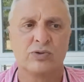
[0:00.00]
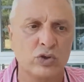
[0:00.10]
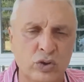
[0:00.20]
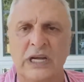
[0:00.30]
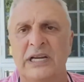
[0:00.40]

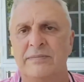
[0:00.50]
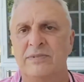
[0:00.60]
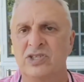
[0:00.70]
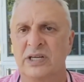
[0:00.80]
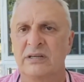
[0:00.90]
Suriyeliyim
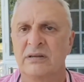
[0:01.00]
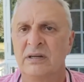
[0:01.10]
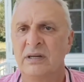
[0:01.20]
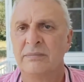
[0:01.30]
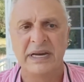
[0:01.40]
diyecek.
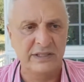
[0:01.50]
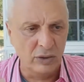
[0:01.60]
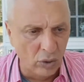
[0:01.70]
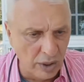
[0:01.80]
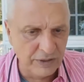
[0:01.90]
Belki
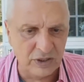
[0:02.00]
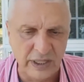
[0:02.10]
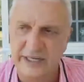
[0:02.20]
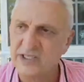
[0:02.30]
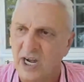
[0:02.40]
de öyle bir
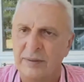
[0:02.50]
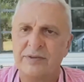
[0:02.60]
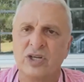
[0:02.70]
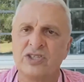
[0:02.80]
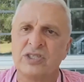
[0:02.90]
kulağa gidecek.
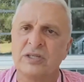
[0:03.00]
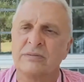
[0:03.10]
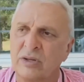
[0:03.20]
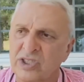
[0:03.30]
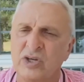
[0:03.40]
Abi çalıştır.
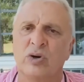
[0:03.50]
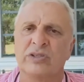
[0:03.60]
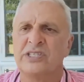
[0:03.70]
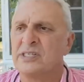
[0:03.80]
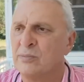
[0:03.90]

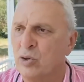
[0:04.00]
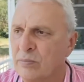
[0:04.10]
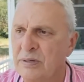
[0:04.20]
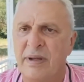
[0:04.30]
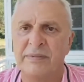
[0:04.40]
Sigorta
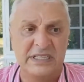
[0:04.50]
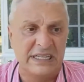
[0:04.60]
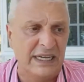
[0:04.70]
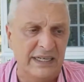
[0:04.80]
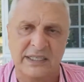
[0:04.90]
istemiyorum. Bilmem ne
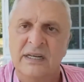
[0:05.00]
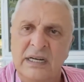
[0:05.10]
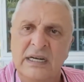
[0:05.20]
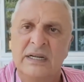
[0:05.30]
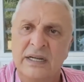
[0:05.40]
yeter ki
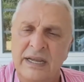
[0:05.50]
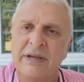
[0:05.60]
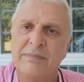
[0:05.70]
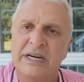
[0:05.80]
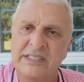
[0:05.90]

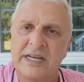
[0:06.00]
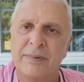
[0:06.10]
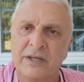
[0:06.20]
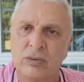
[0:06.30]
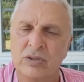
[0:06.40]
eve biraz
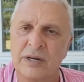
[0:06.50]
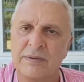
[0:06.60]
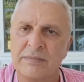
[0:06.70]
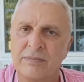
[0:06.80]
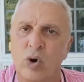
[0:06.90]
ekmek
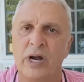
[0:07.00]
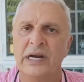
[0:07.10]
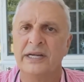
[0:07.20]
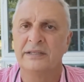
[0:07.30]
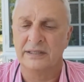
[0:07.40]
götürebilirim. O
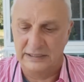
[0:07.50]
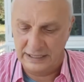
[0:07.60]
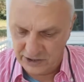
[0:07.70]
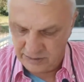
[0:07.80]
hale getirdiler.